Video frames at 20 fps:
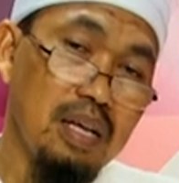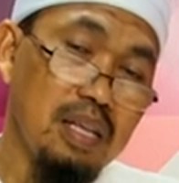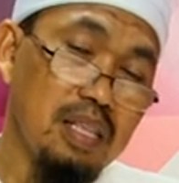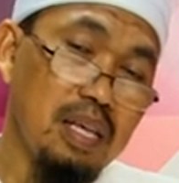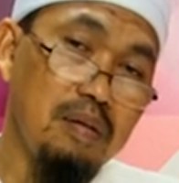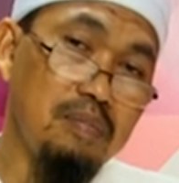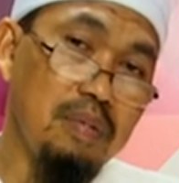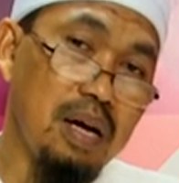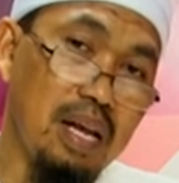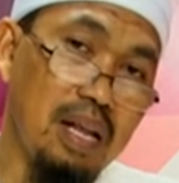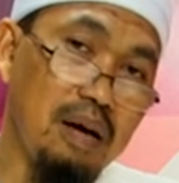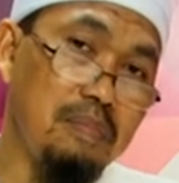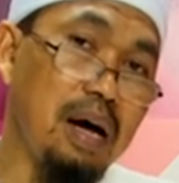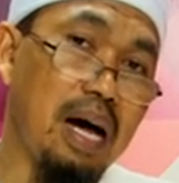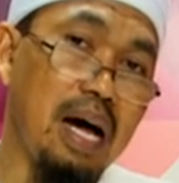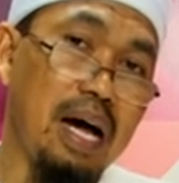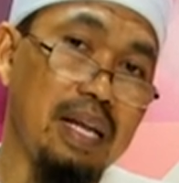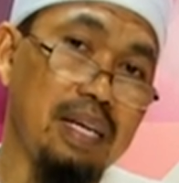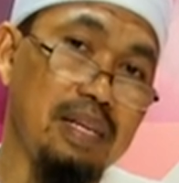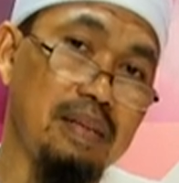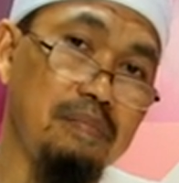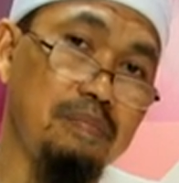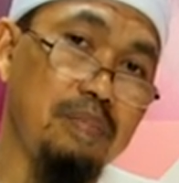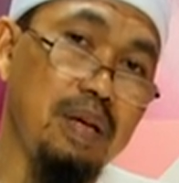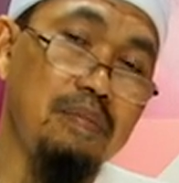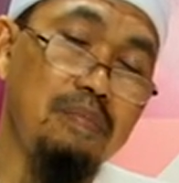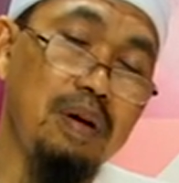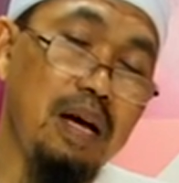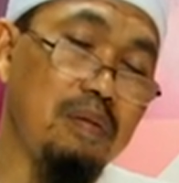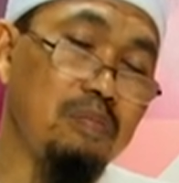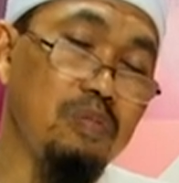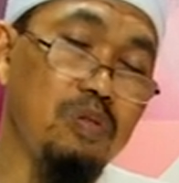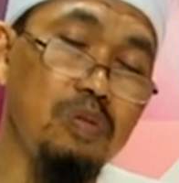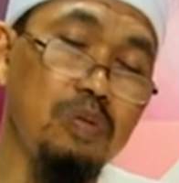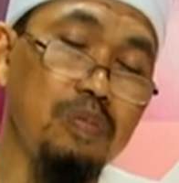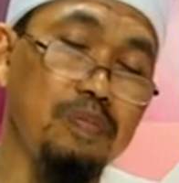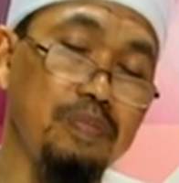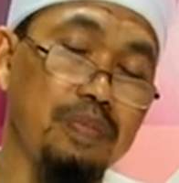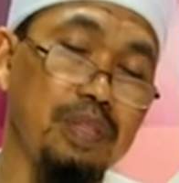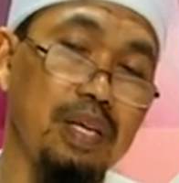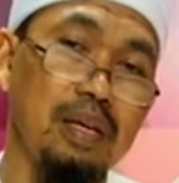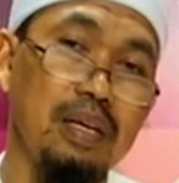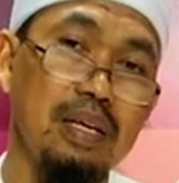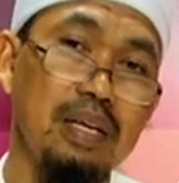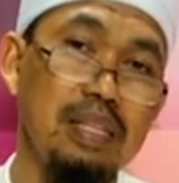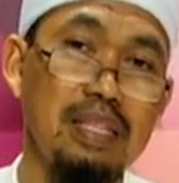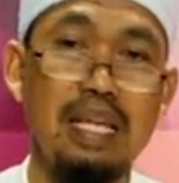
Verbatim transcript: ท่านมาละหมาดเป็นมะมูมนะ